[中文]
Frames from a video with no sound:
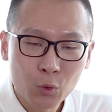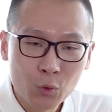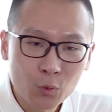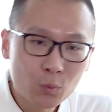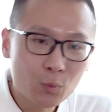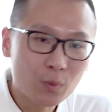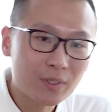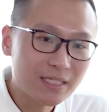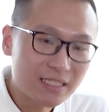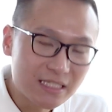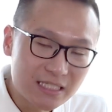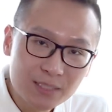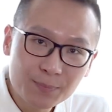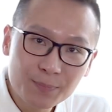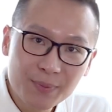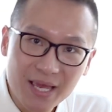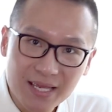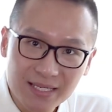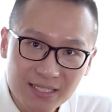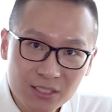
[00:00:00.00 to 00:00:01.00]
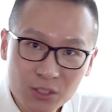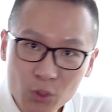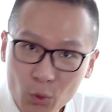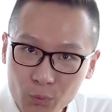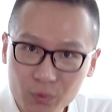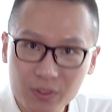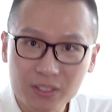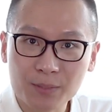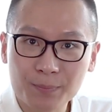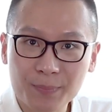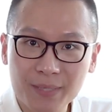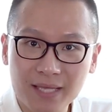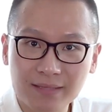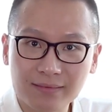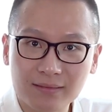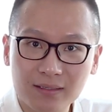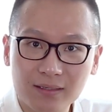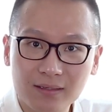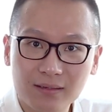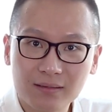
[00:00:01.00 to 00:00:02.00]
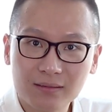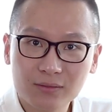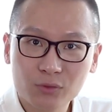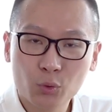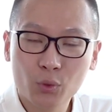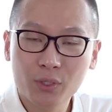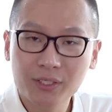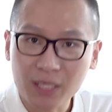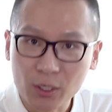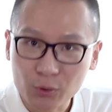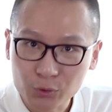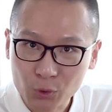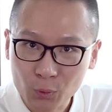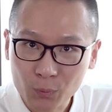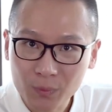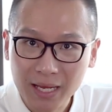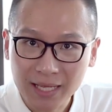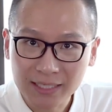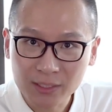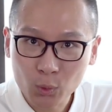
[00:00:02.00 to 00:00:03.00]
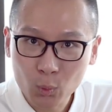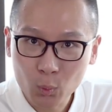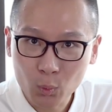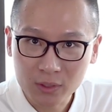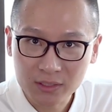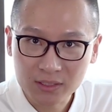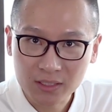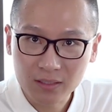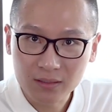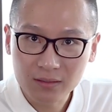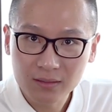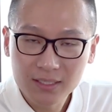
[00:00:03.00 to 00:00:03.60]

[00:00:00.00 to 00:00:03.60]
通过一遍又一遍的推倒重来的过程，